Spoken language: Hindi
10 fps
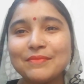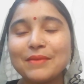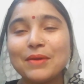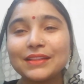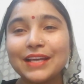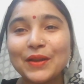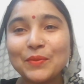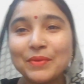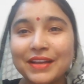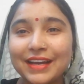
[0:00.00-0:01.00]
मैं बात कर रही
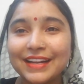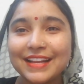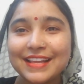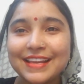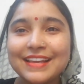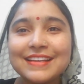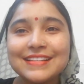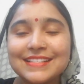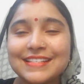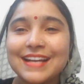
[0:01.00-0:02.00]
हूँ बीकानेर की
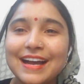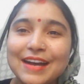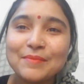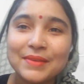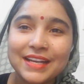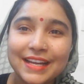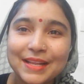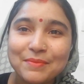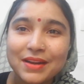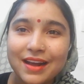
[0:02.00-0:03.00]
जी हाँ हम
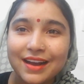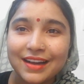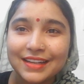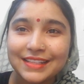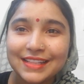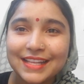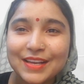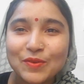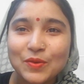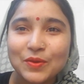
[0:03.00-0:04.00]
बीकानेर में रहा करते
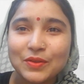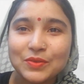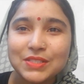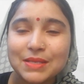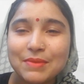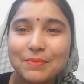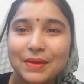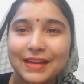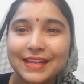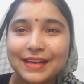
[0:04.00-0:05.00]
थे और कुछ समय
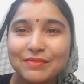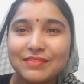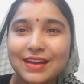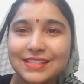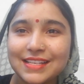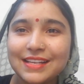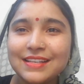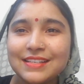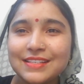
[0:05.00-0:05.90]
पहले हम वहाँ से